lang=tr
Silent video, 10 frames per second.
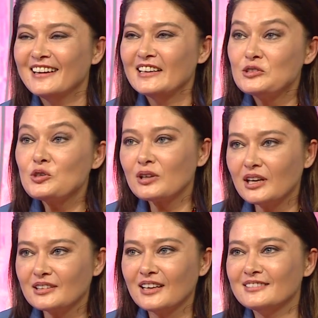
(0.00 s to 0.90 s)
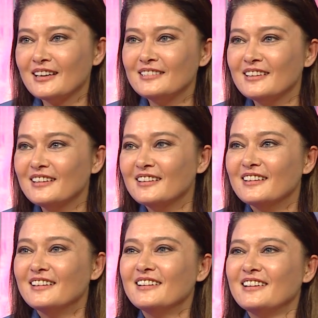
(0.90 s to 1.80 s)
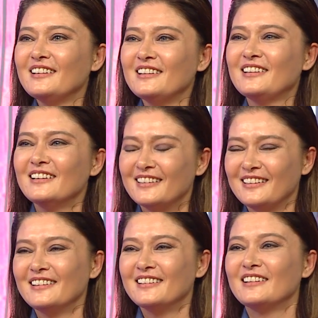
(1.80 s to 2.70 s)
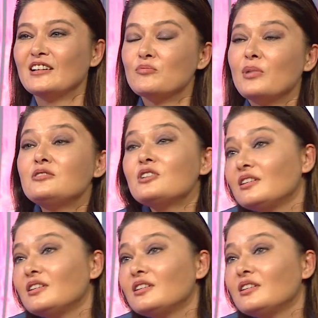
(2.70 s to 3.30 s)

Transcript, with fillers: Ama çok sen çok ergenden yılacak gibi bir kadın değilsin Bence ya.